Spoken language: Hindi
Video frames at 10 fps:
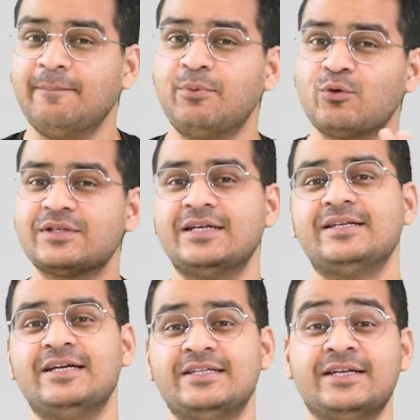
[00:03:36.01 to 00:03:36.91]
कंप्यूटर
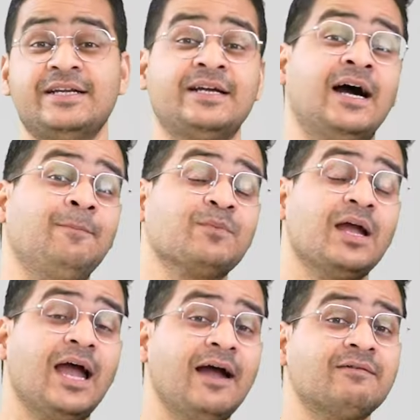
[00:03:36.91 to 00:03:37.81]
साइंस इंजीनियरिंग का
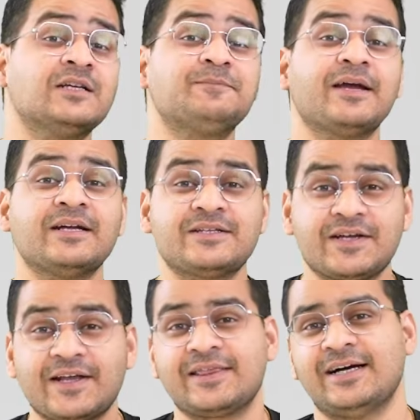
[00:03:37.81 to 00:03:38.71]
एवरेज पैकेज
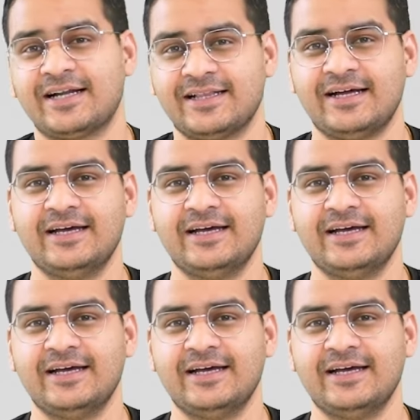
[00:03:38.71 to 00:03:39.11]
कितना रहता